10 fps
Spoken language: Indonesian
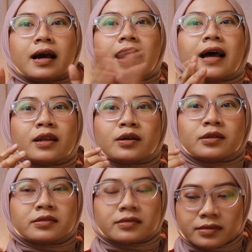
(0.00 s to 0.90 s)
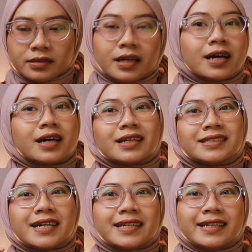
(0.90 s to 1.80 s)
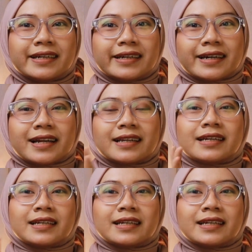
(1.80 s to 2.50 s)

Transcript: Halo, jadi kali